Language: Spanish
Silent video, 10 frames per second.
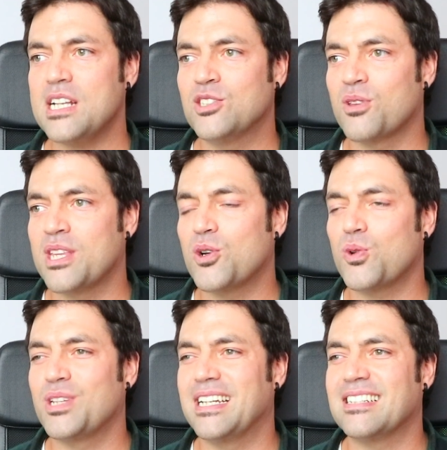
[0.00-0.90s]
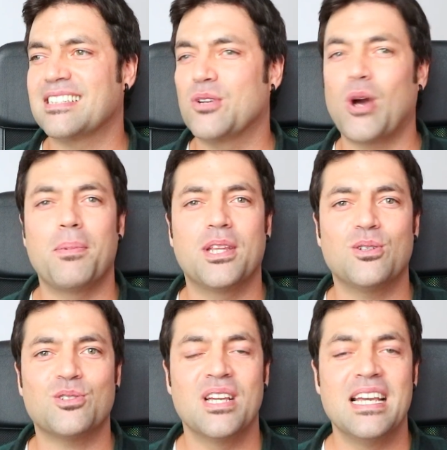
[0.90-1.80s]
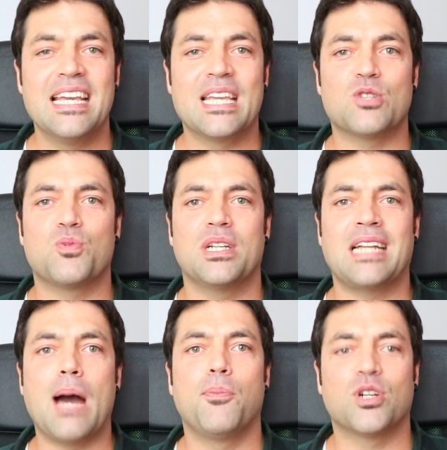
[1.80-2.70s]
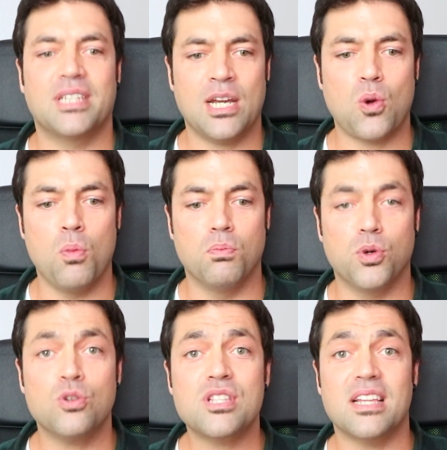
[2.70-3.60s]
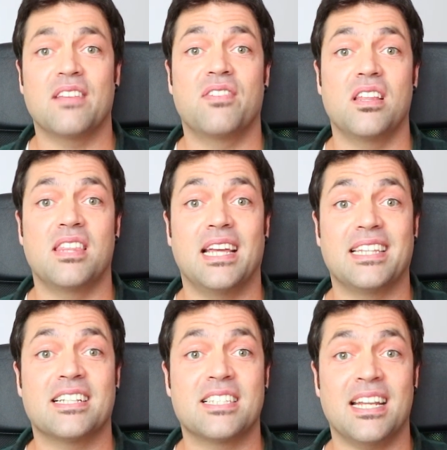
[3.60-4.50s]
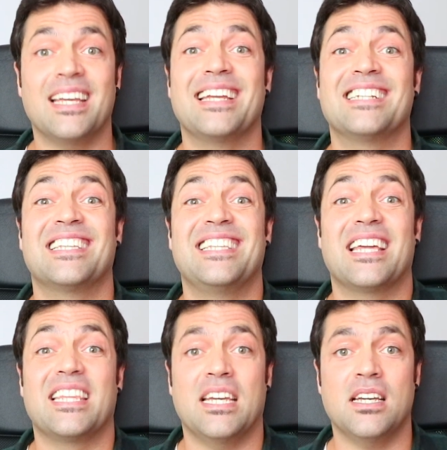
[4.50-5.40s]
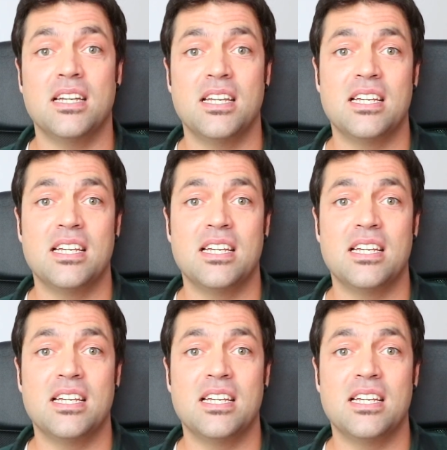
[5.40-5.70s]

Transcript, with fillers: Son cinco rutinas, cinco hábitos que os pueden aportar un boost de felicidad extra en ese día a día